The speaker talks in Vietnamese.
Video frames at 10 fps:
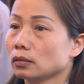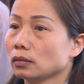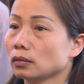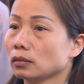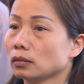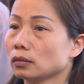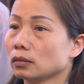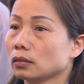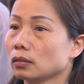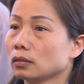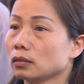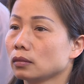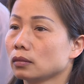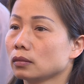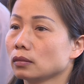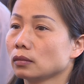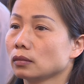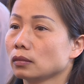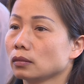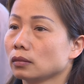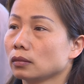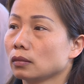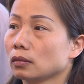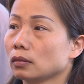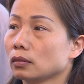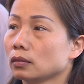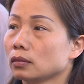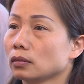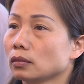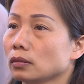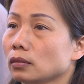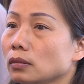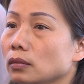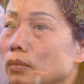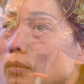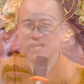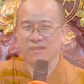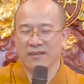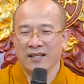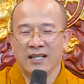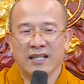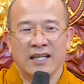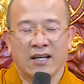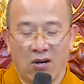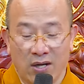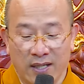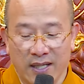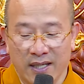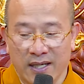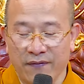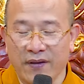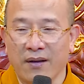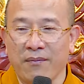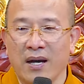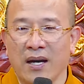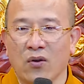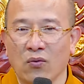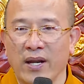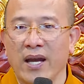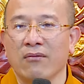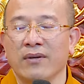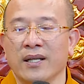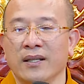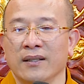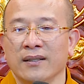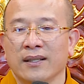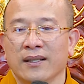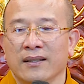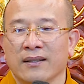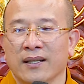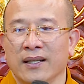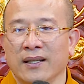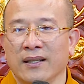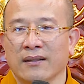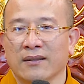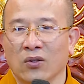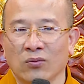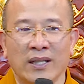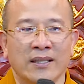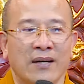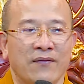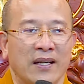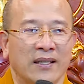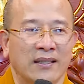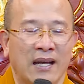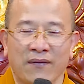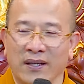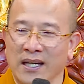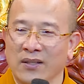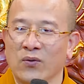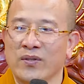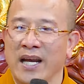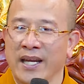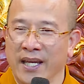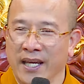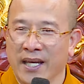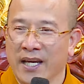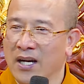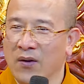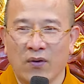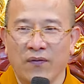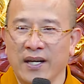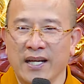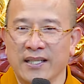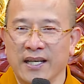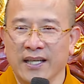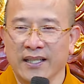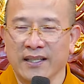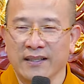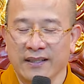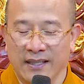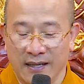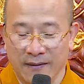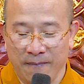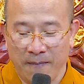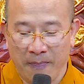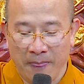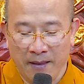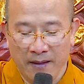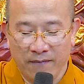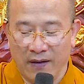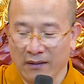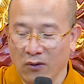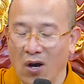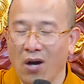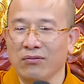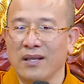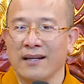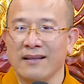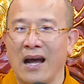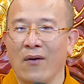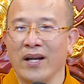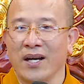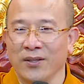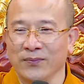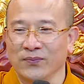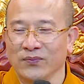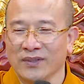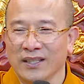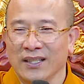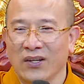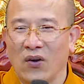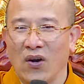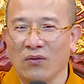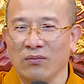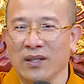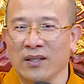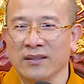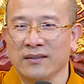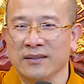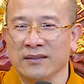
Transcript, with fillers: đi phóng sinh thì cái phóng sinh là chúng ta tán thành rồi nghe Thế còn thì cái việc mà cúng lễ ông ấy thì đúng tinh thần Phật thì ta vẫn lên cúng chay, không có vấn đề gì hết đấy nha. Và có ông thần táo hay không, có ông ờ,